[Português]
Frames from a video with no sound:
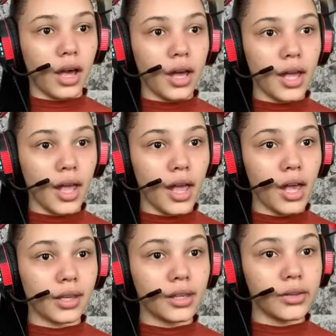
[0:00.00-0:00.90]

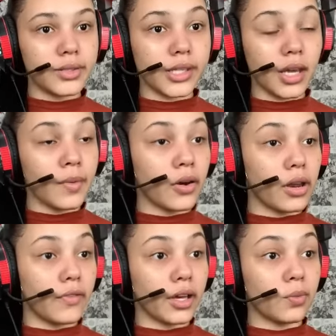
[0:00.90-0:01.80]
Ah, aqui é o cinema.
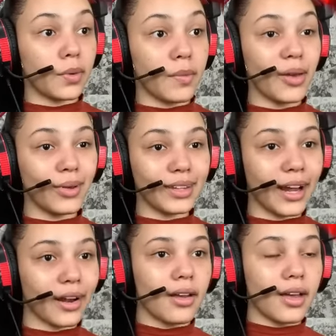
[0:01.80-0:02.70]
Agora fica no primeiro
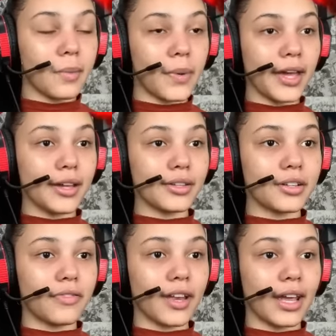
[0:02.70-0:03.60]
andar. É bem
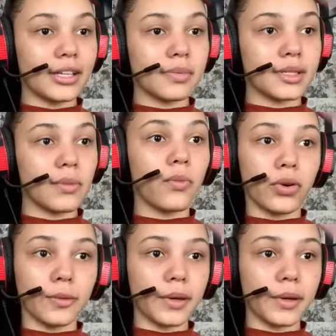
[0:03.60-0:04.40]
diferente, mas é muito